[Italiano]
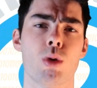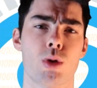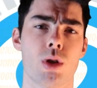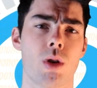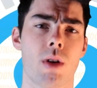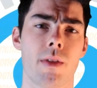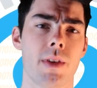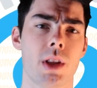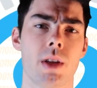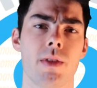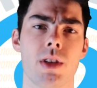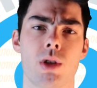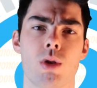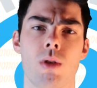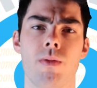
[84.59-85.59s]
se non avete
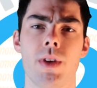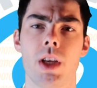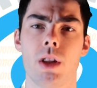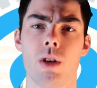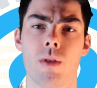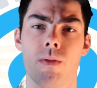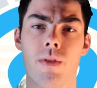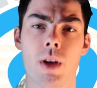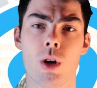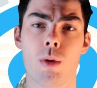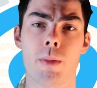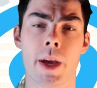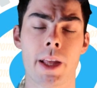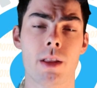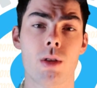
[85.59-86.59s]
visto il video ve lo
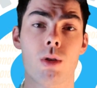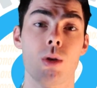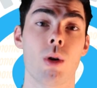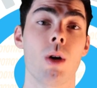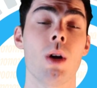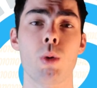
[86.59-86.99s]
metto